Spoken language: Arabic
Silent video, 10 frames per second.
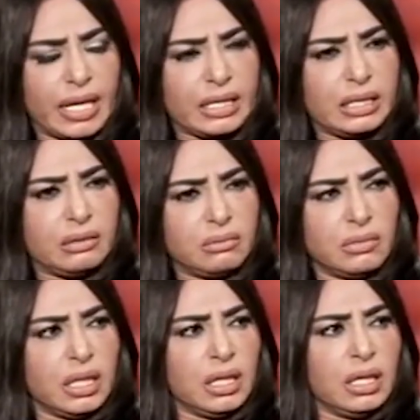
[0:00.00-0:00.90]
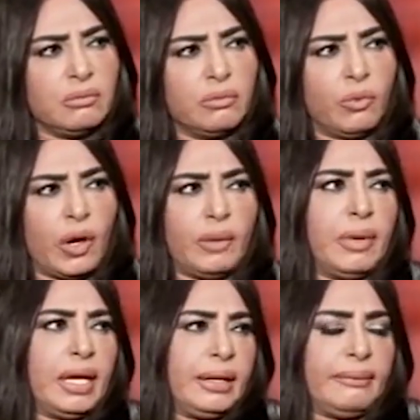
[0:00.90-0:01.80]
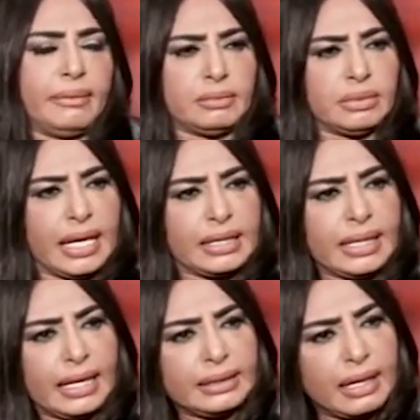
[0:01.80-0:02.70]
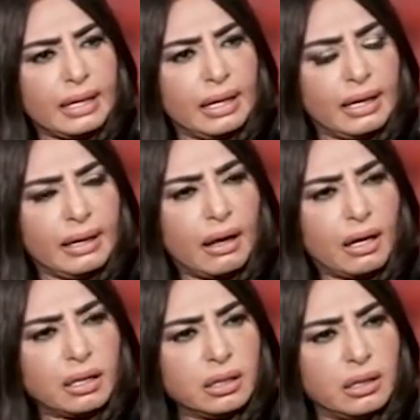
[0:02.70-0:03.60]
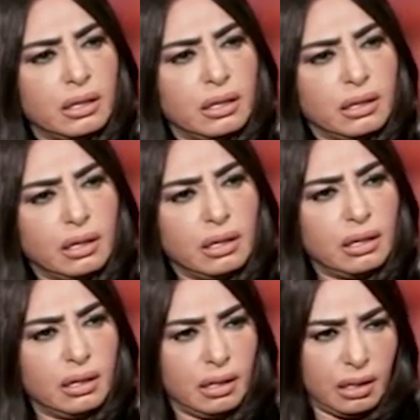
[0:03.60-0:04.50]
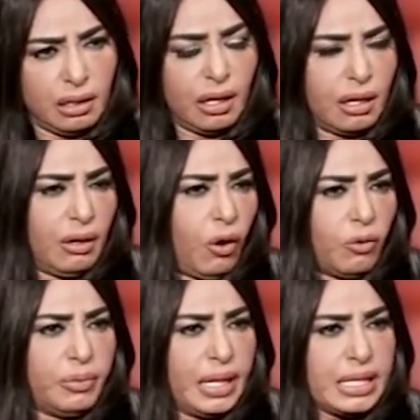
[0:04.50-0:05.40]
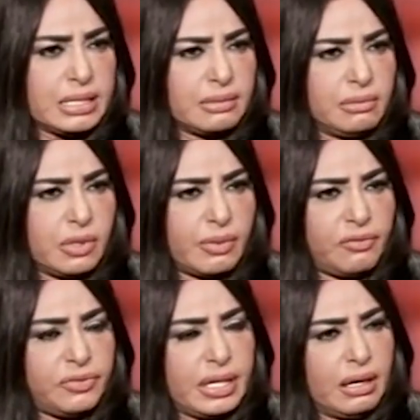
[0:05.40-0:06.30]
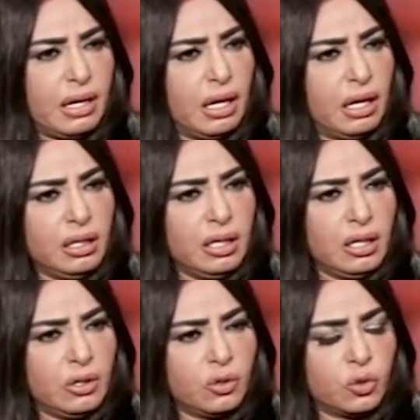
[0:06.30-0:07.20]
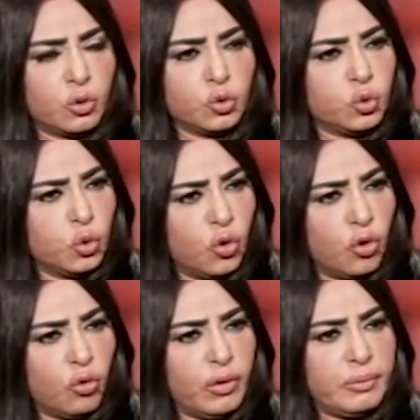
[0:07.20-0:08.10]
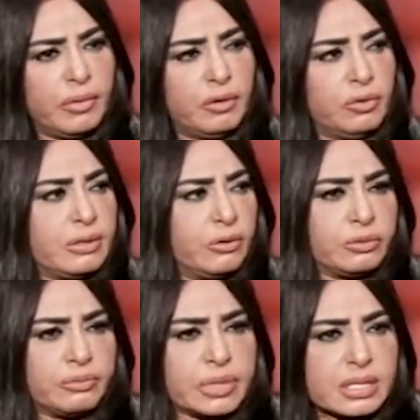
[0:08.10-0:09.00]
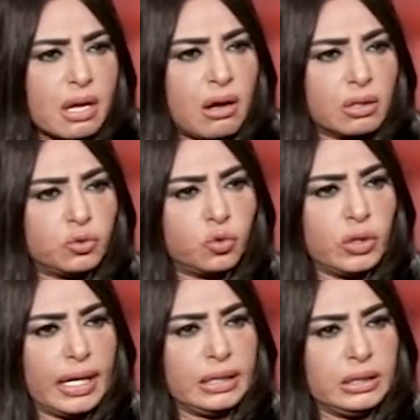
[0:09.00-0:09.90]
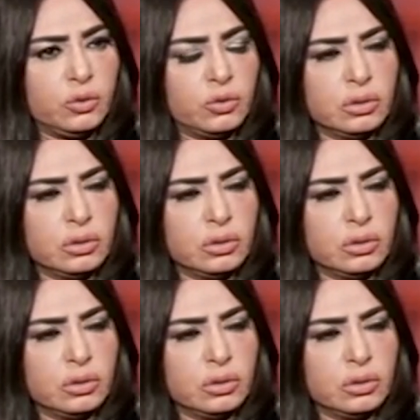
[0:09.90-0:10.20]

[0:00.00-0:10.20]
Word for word: يعني ما هي يعني حتى علاقات الحب لازم يبقى فيها هدوء وانبساط ويعني